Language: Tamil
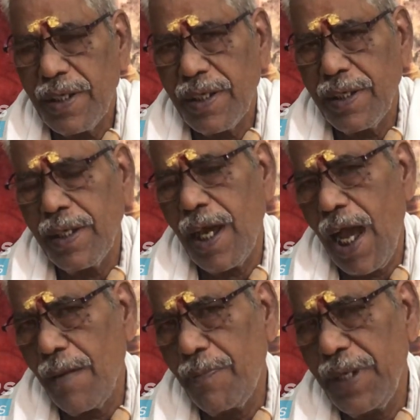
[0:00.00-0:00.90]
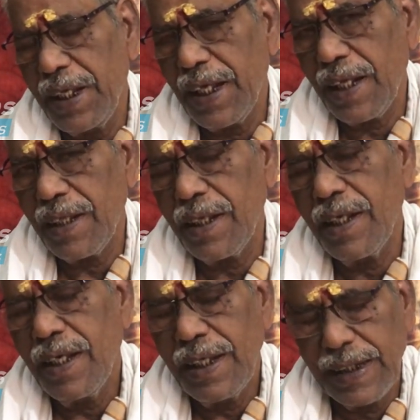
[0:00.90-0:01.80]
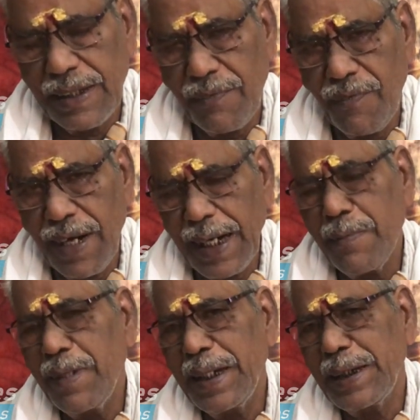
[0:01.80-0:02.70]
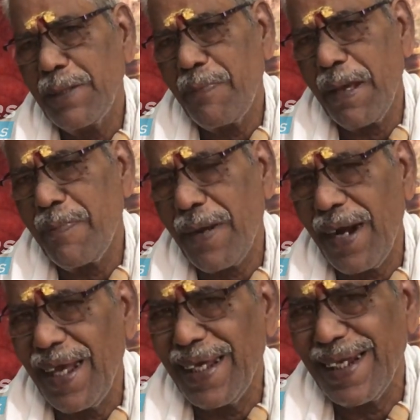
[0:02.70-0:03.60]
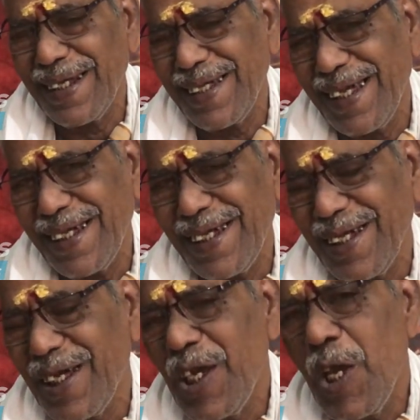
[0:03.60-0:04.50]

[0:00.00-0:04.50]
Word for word: இருக்குது அப்படிங்கிறது இந்த வடமடித்த பேப்பரில் எனக்கு தெரிஞ்சுது